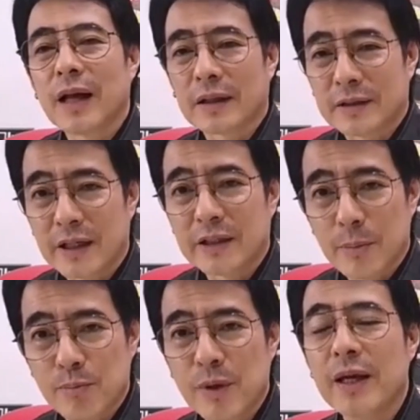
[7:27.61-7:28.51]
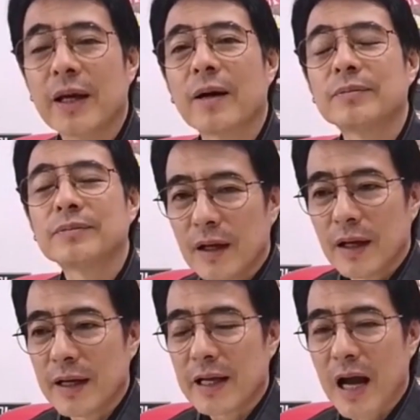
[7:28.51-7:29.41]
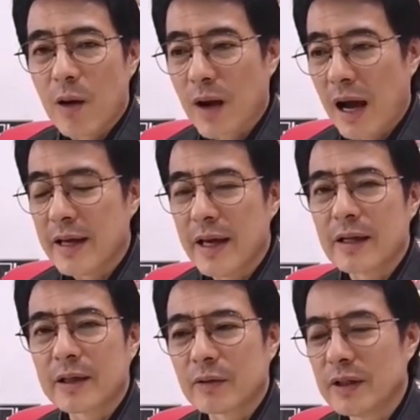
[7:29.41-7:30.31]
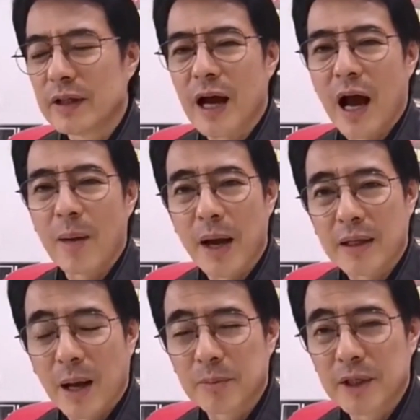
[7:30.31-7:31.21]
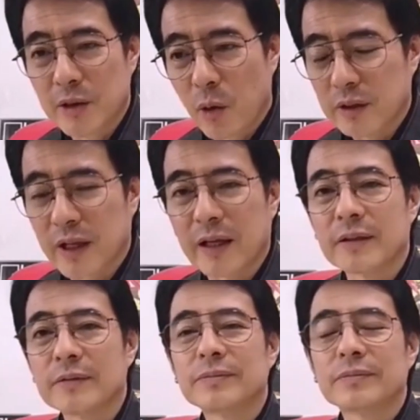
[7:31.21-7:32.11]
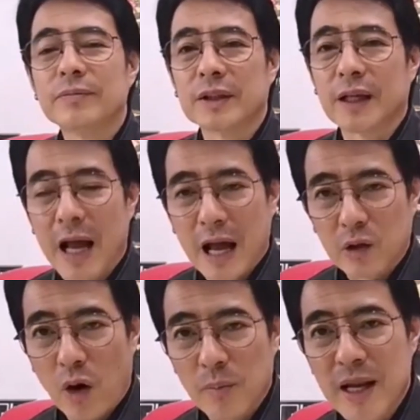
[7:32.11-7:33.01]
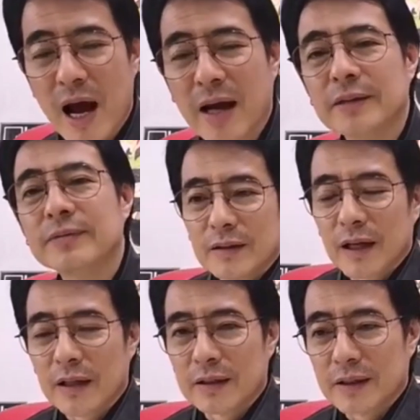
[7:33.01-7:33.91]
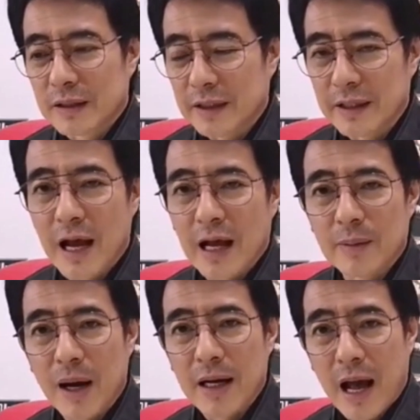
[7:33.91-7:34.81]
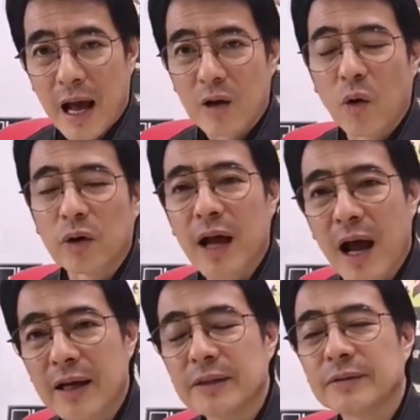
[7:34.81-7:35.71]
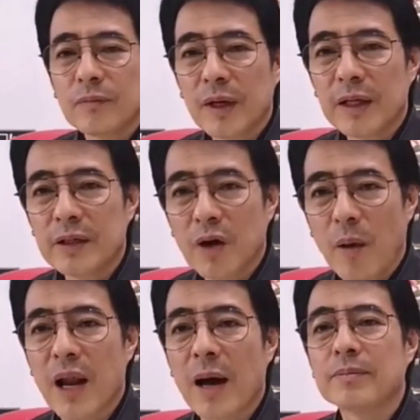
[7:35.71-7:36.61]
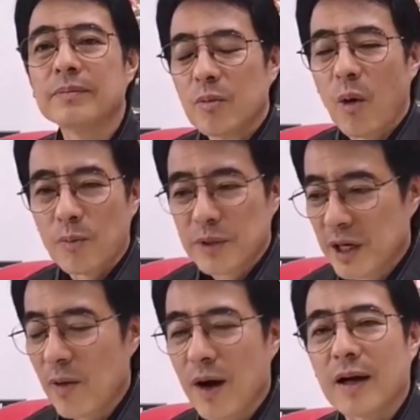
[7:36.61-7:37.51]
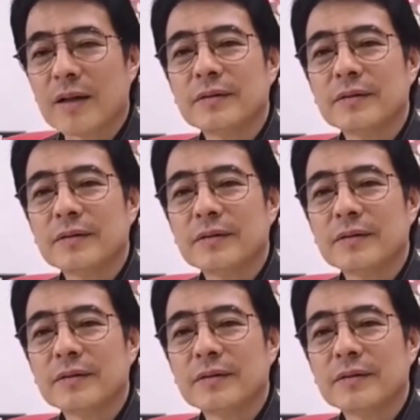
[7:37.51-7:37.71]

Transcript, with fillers: ตัดสิทธิ์สิบปีครับและในก้าวไกลเองอย่างนี้ยังหาแม่ทัพที่โดดเด่นเหมือนธนาธรไม่ได้ถ้าเศรษฐศิลป์สามารถหาคนได้เป็นที่ยอมรับผมเชื่อว่า